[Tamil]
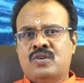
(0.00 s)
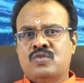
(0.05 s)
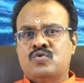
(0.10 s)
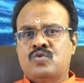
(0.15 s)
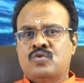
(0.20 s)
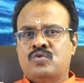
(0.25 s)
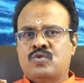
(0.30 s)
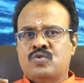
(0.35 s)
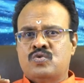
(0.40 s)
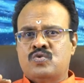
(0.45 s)

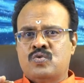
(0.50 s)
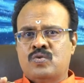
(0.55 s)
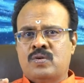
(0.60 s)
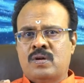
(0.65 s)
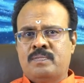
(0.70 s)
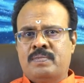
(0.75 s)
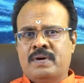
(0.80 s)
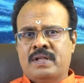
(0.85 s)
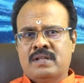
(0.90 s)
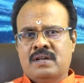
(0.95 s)
சொத்து
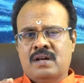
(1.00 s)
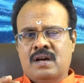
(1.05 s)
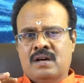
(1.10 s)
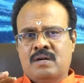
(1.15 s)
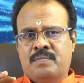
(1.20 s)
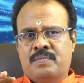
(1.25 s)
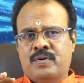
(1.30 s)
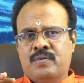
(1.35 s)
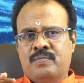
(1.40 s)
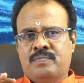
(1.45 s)
சூழல்
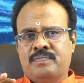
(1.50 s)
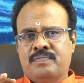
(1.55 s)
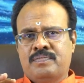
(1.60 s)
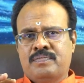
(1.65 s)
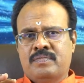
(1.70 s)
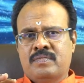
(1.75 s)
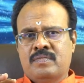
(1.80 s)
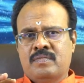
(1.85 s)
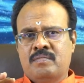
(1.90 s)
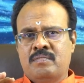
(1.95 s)
பாதுகாக்கப்படும்
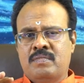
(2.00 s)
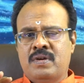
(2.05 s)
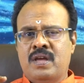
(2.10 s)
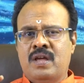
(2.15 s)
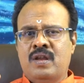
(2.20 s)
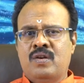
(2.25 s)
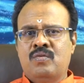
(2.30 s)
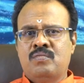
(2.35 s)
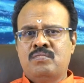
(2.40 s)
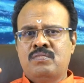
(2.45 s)

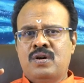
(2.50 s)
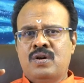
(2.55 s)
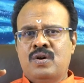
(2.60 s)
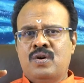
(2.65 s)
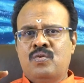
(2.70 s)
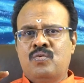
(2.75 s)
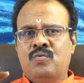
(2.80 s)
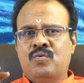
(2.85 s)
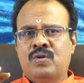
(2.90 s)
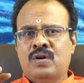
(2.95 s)
மேலும்
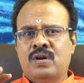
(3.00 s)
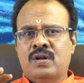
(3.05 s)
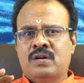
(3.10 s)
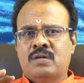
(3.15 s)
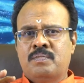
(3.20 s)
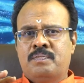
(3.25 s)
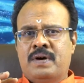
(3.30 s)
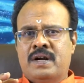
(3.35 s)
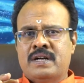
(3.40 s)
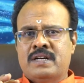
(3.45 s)
உங்களுக்கு
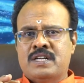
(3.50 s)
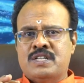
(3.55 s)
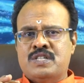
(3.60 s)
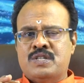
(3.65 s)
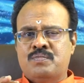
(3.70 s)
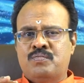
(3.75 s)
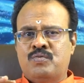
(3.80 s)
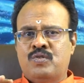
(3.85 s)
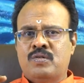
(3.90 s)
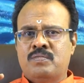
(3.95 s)

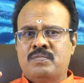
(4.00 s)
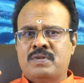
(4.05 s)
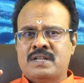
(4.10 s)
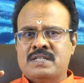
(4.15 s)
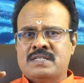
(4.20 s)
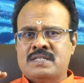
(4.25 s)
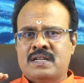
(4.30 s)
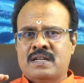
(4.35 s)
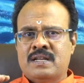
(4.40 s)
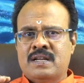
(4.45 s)
பார்ட்னர்ஷிப் மூலமான
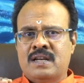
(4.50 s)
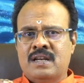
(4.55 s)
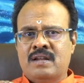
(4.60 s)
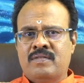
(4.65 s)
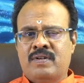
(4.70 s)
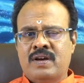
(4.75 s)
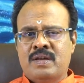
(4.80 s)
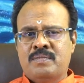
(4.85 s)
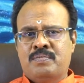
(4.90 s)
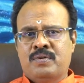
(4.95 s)
சில நல்ல
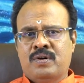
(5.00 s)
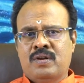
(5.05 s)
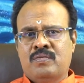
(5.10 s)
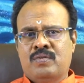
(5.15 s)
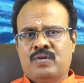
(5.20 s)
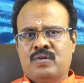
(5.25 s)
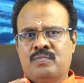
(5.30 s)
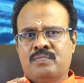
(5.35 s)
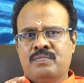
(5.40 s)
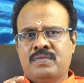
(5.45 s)
வாய்ப்புகள்
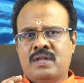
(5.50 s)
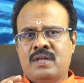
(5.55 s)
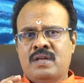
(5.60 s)
வரும்